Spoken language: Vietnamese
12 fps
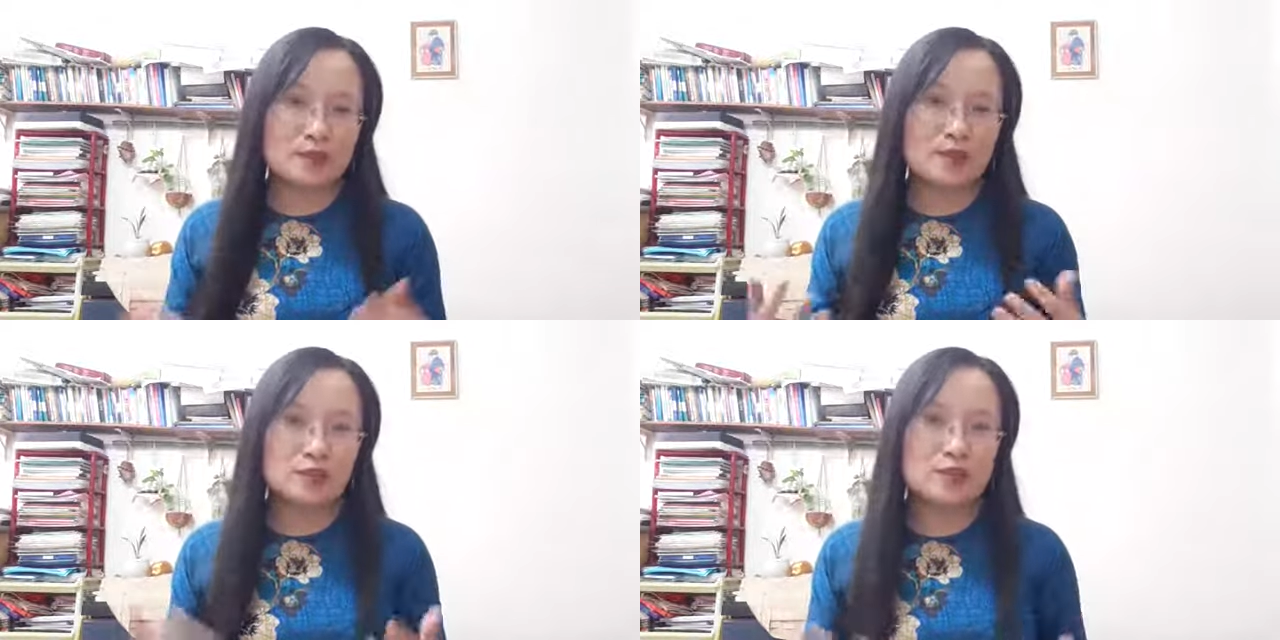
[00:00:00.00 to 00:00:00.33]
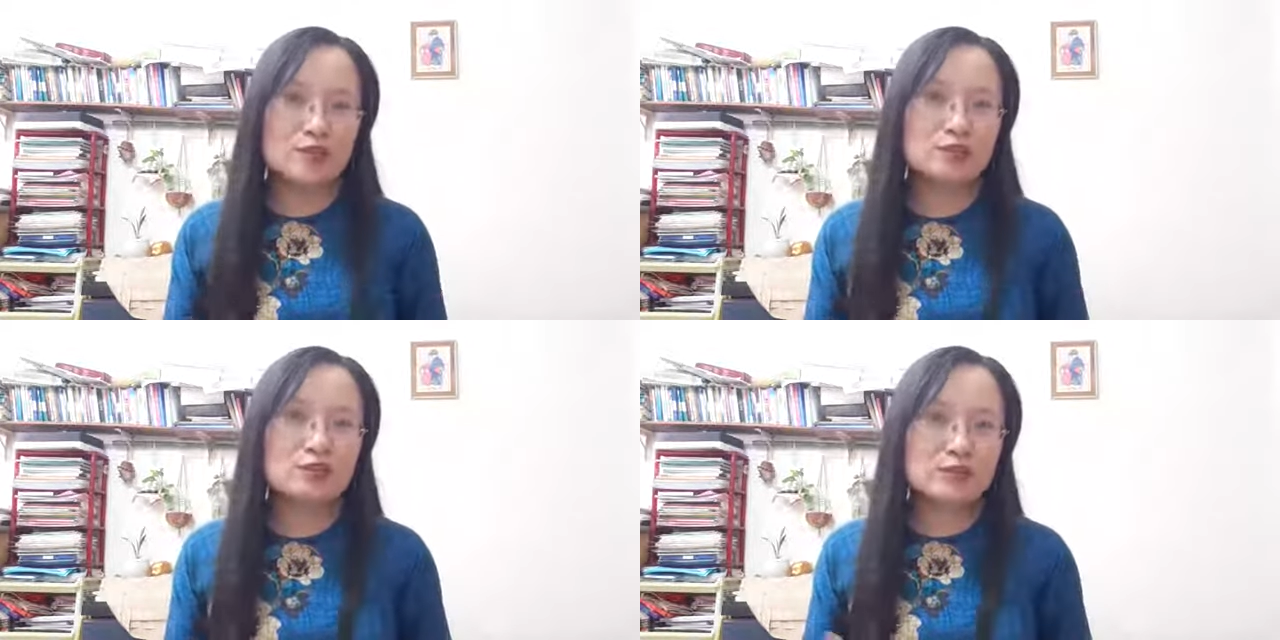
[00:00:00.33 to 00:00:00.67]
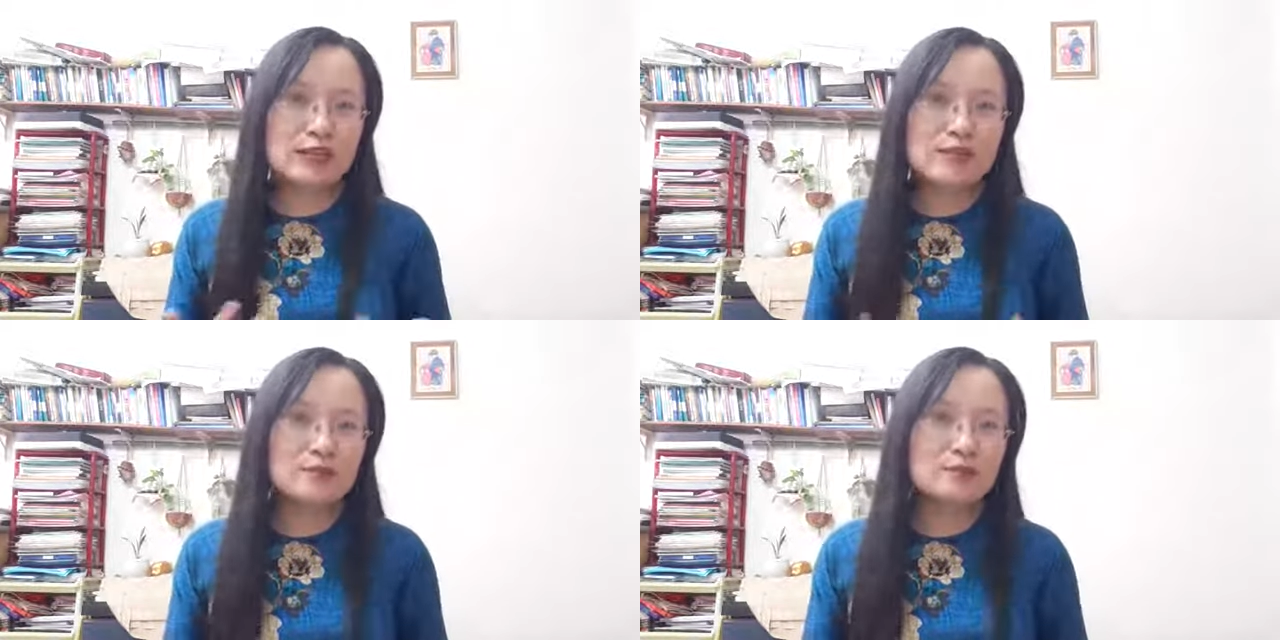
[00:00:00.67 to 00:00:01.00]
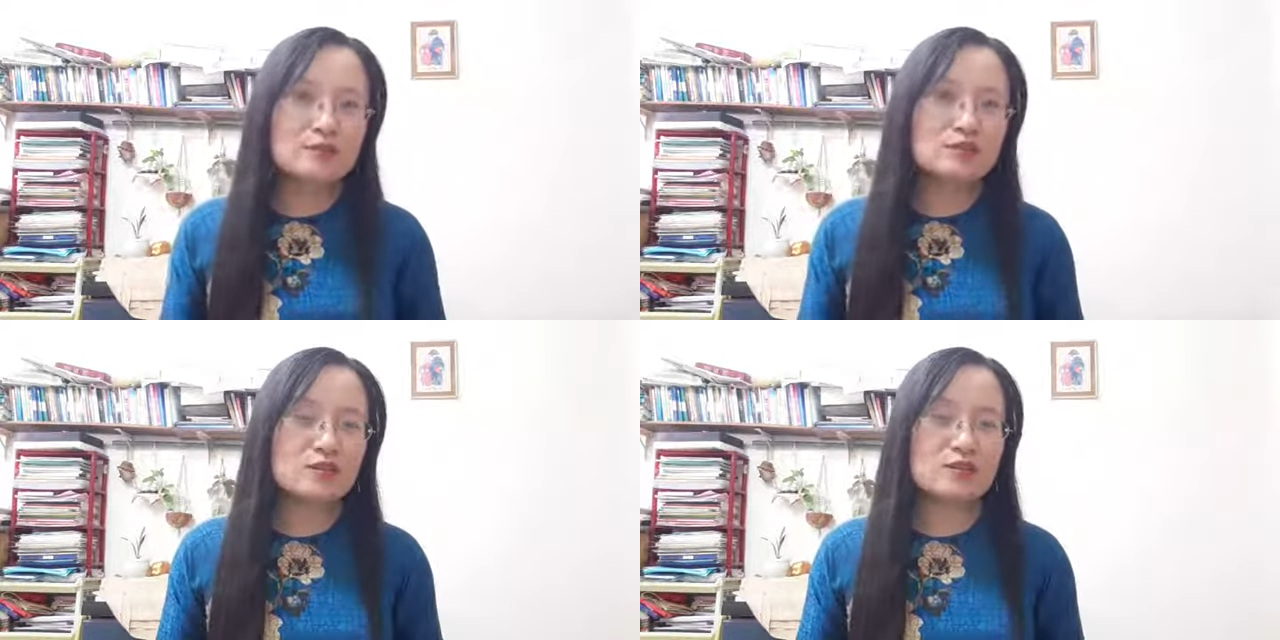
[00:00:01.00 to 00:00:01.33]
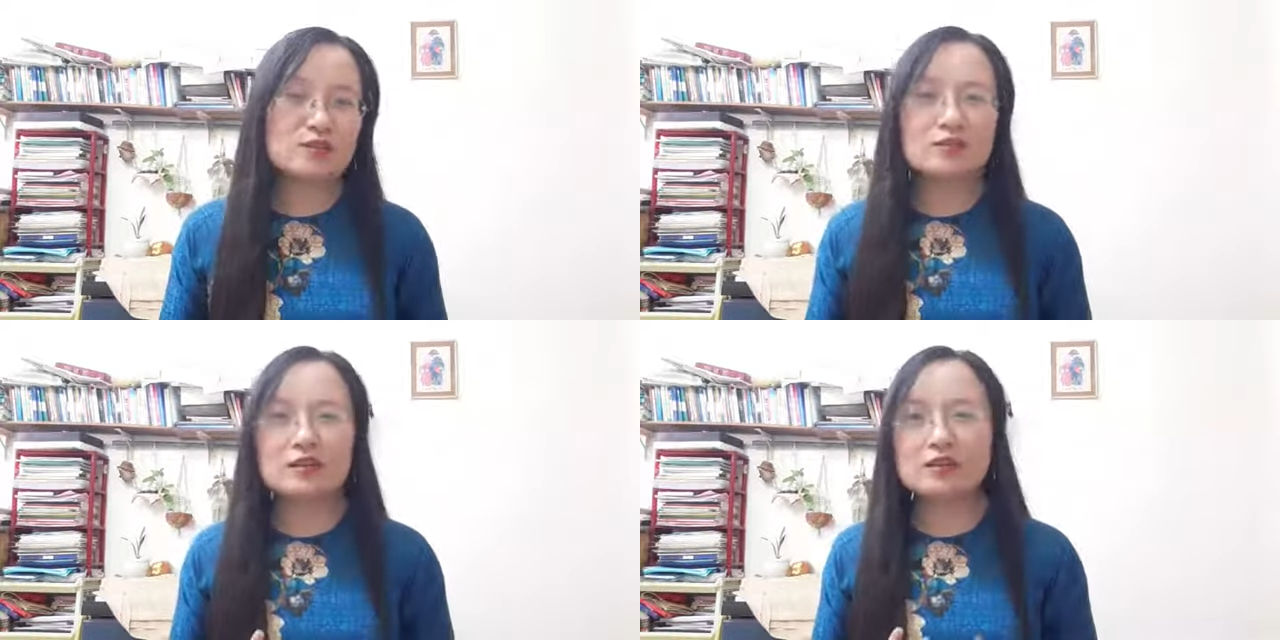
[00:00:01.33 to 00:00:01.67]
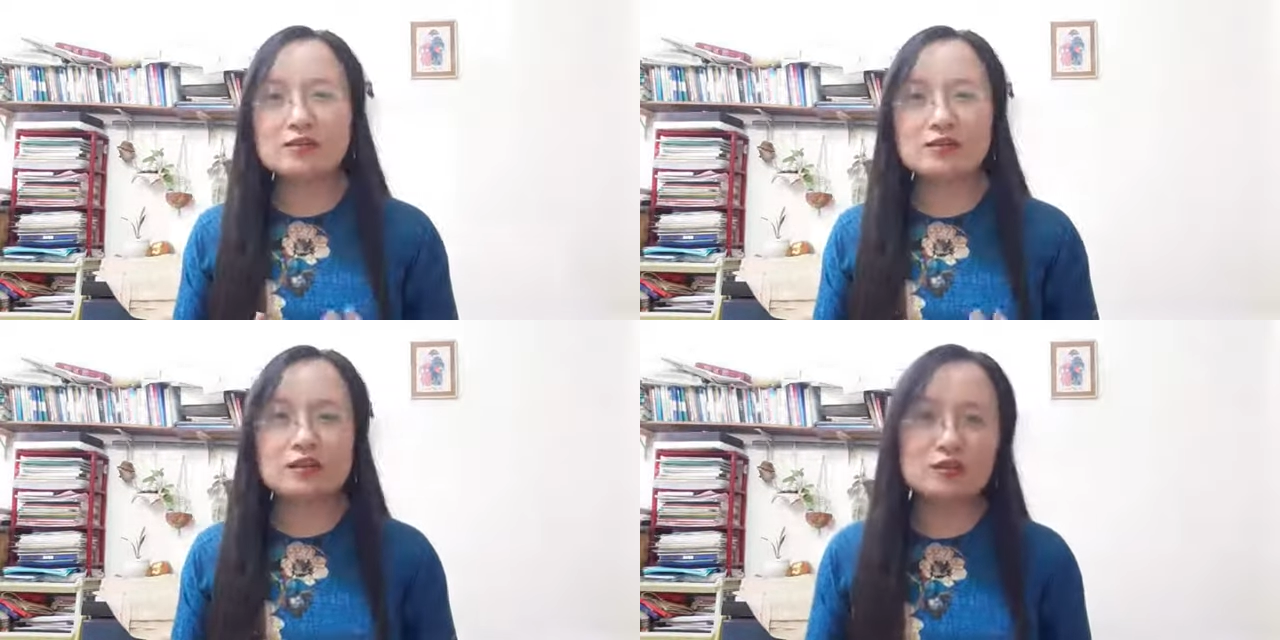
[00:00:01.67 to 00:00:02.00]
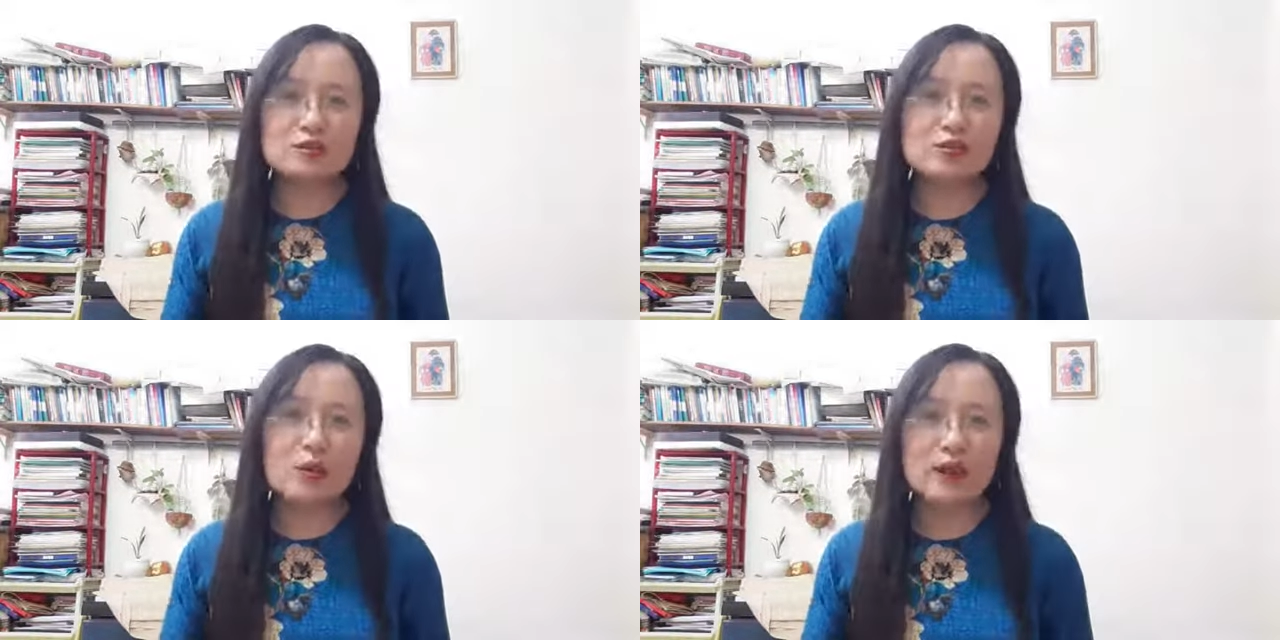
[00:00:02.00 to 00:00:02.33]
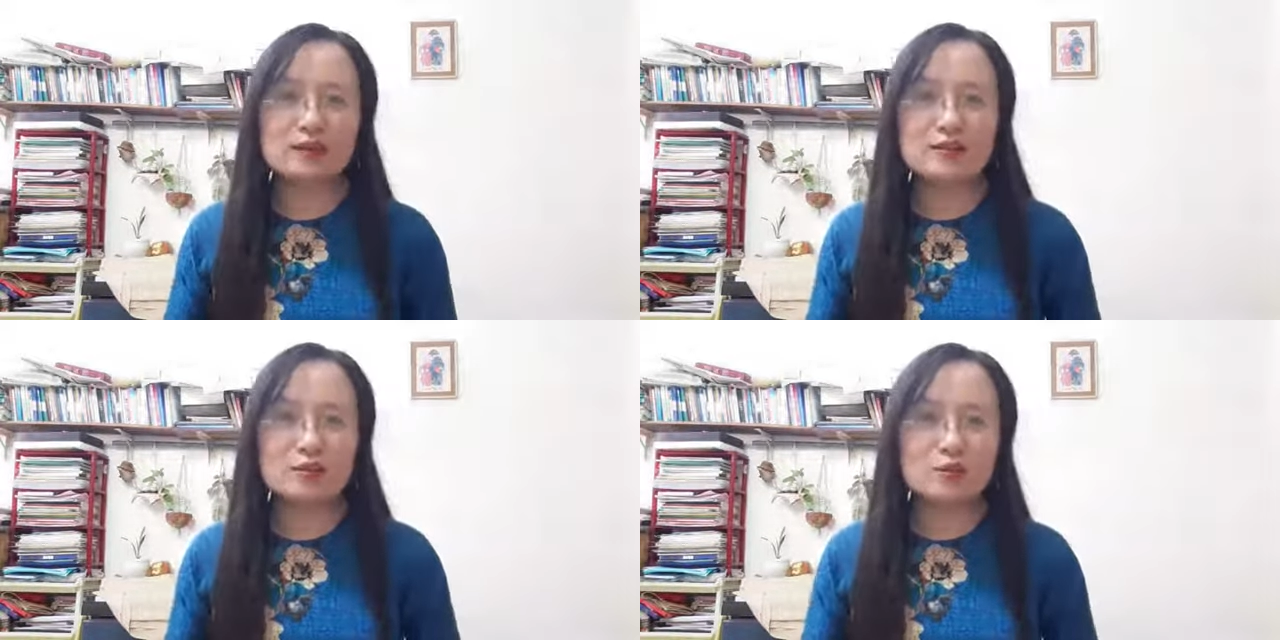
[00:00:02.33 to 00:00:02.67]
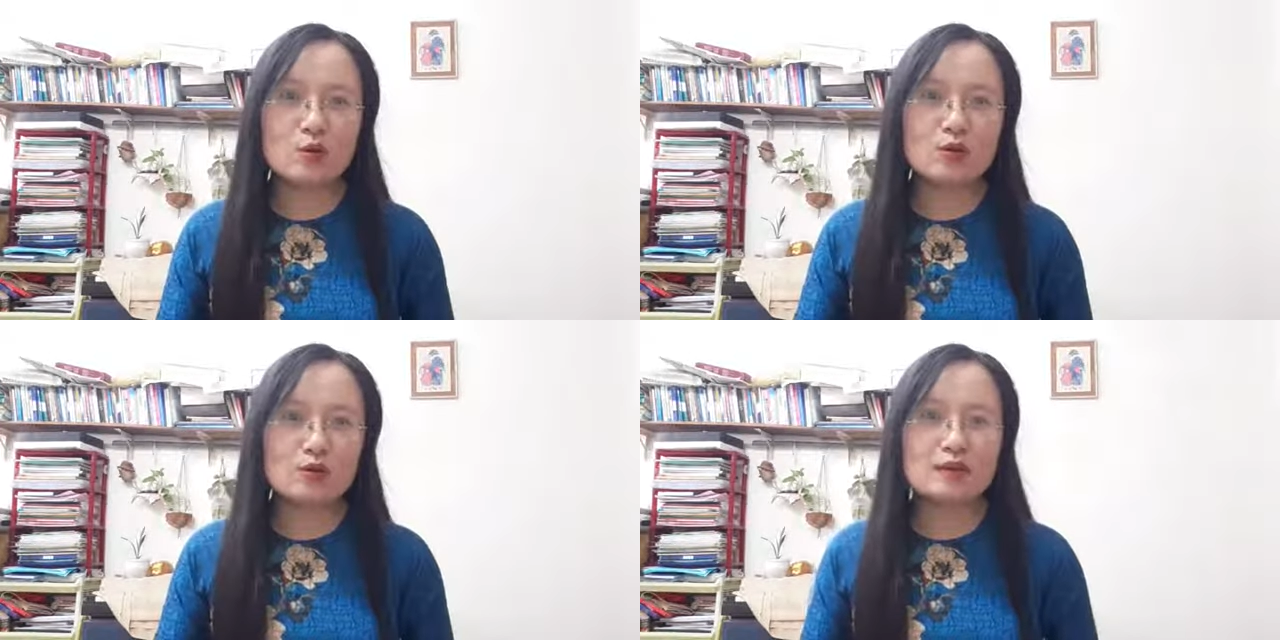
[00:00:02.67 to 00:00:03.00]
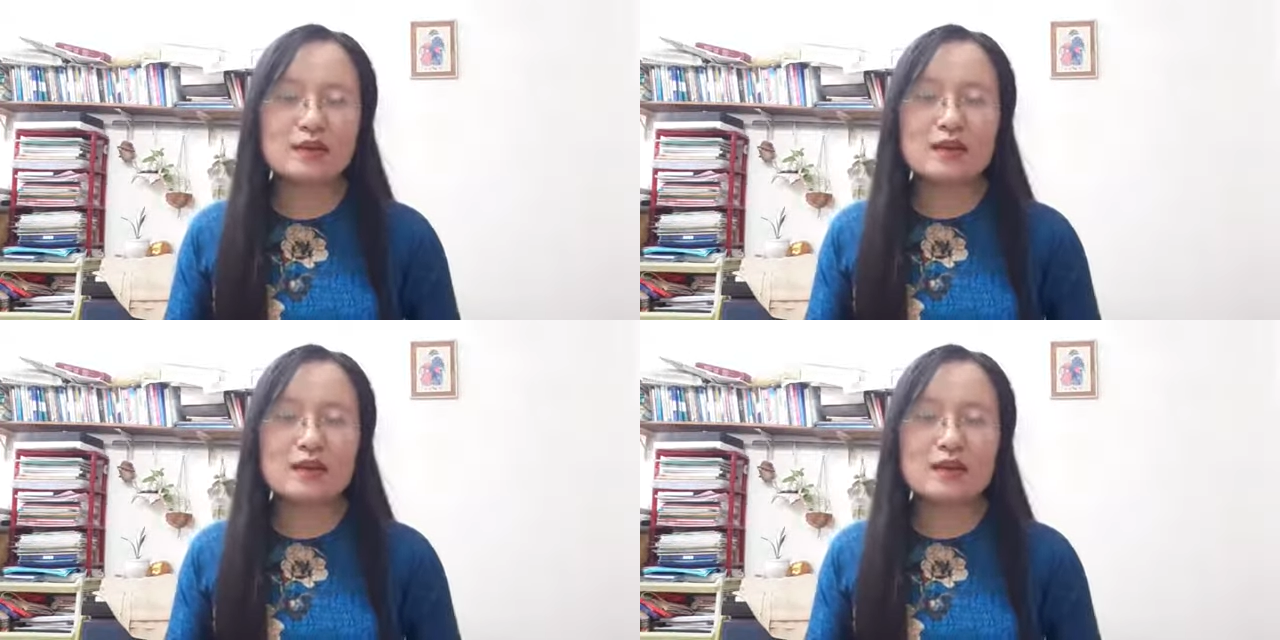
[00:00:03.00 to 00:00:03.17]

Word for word: khiến cho người xem khiến cho cái người thưởng ngoạn nghệ thuật